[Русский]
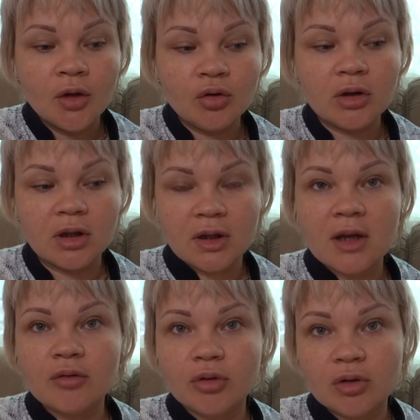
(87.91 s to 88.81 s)
Ну, я
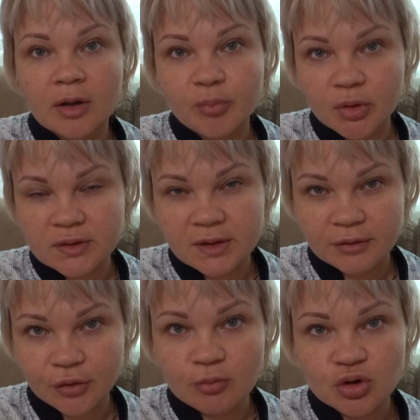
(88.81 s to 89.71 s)
ей говорю, да, просто
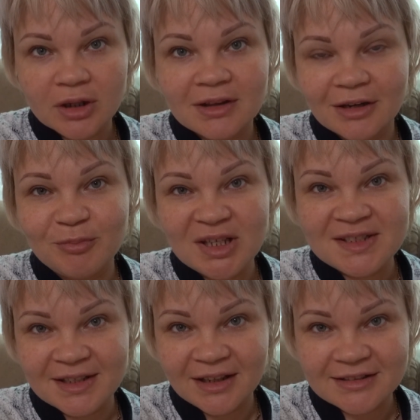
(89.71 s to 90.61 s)
дело в том, что я три
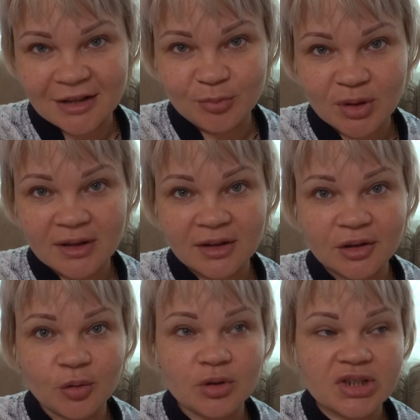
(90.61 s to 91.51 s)
месяца назад была на
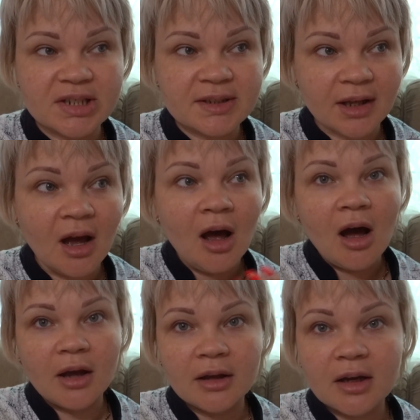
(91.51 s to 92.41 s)
такой чистке,
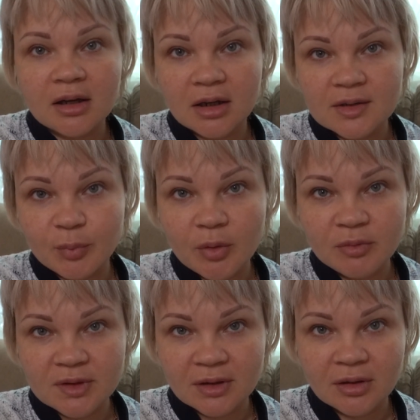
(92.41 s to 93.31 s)
а я как раз,
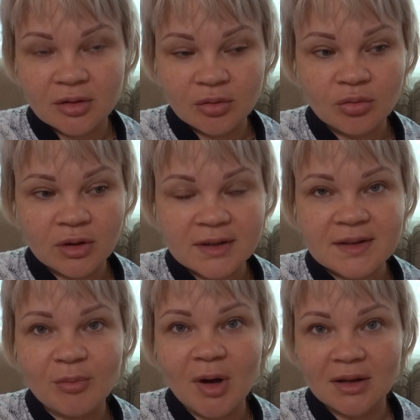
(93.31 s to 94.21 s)
помните, ну, я
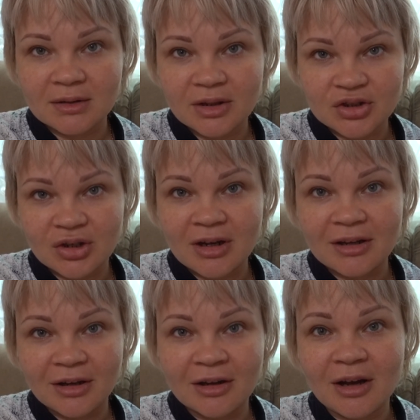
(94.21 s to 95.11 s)
снимала даже, как,
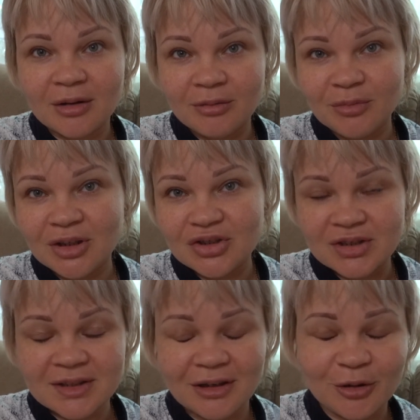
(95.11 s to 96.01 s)
как мне
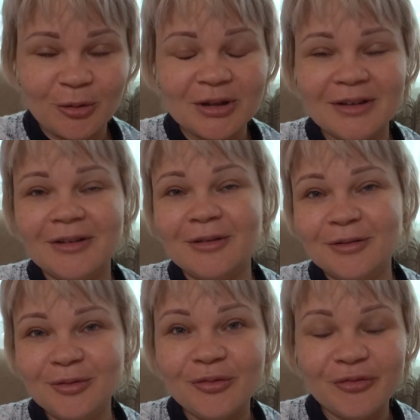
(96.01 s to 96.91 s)
чистили рот,
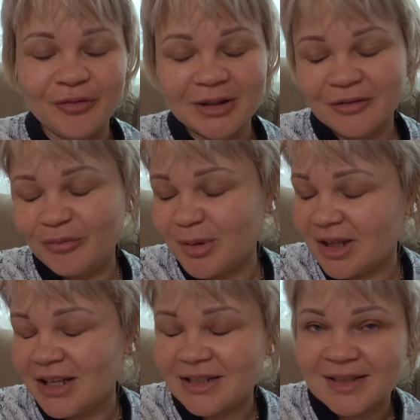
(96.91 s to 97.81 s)
ну, в, это, в
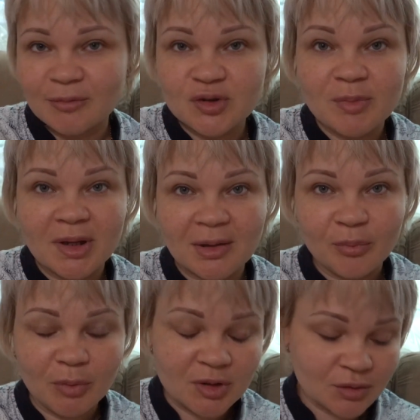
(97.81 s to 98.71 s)
Белоярском у себя там
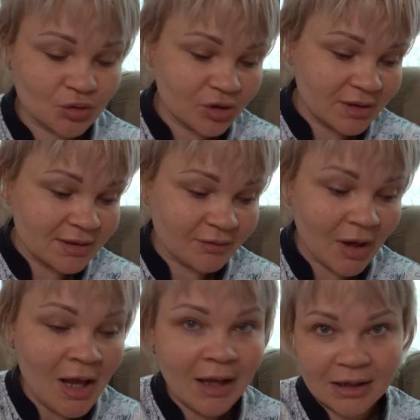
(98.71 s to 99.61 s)
по месту
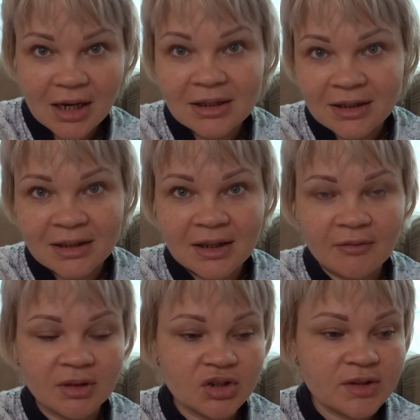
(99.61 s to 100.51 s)
жительства, реально
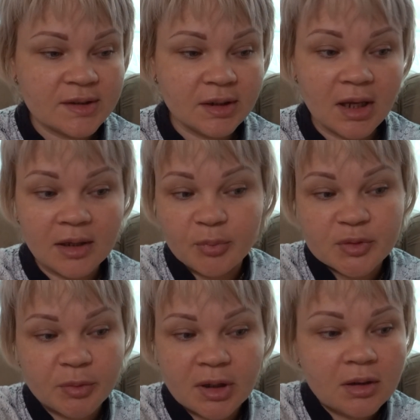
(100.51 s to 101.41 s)
недавно чистила, и она
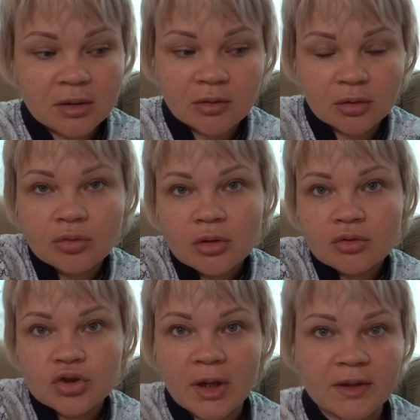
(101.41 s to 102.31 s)
посмотрела, и говорит, ну, не
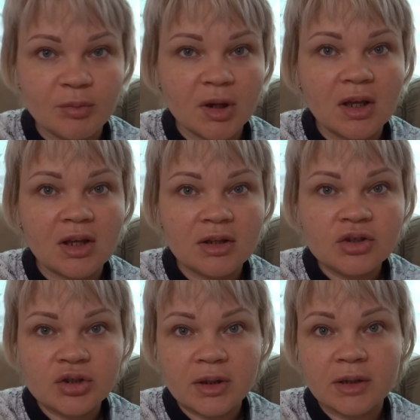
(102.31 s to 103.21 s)
нужна тебе
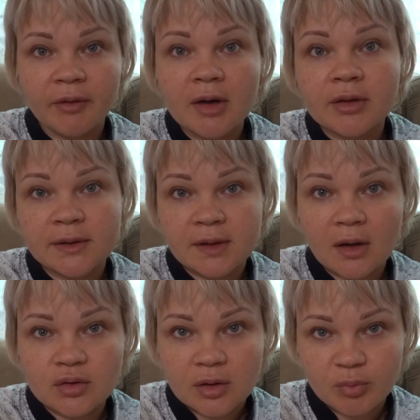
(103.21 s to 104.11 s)
гигиеническая, давай, говорит,
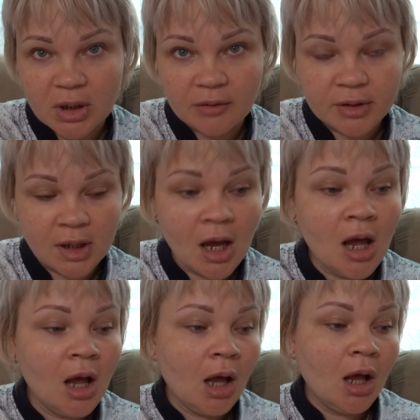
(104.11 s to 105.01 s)
сразу отбеливание.
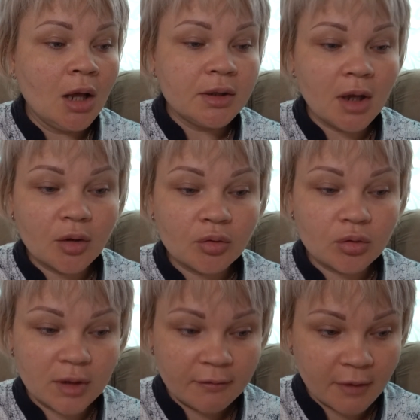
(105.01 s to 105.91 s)
Я
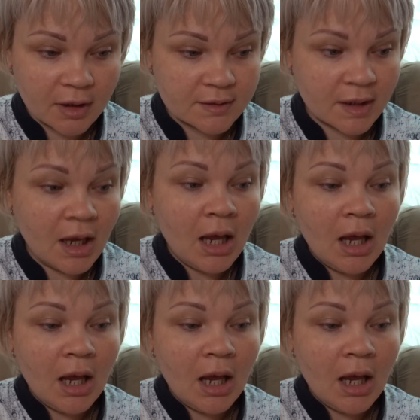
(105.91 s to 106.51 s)
говорю, Давайте.